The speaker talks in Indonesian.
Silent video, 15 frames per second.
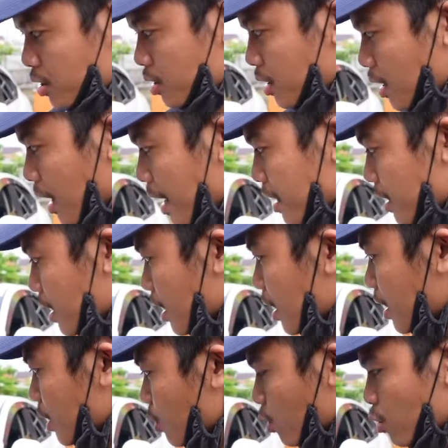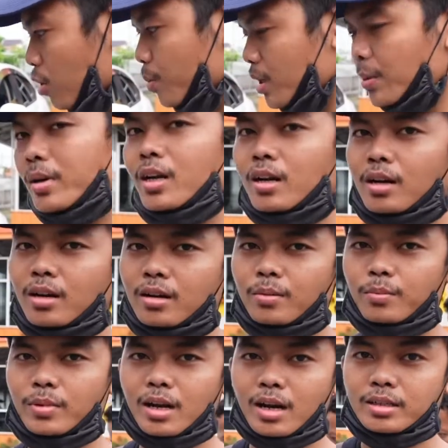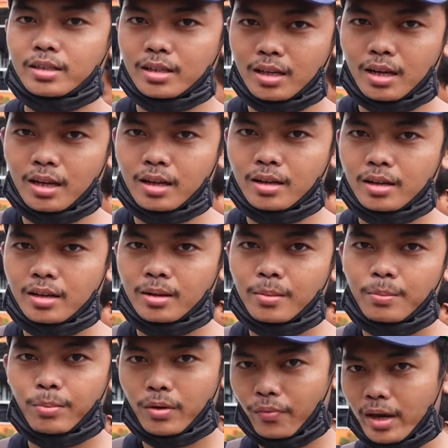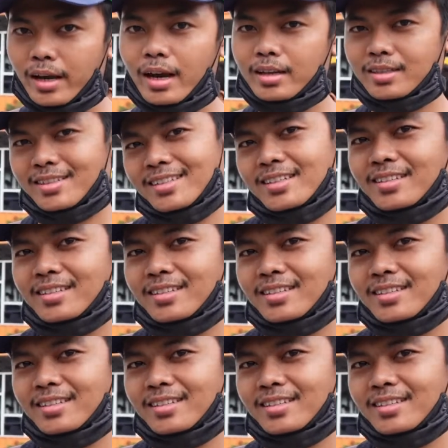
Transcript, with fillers: kainnya diukur benar-benar biar hasilnya perfect guys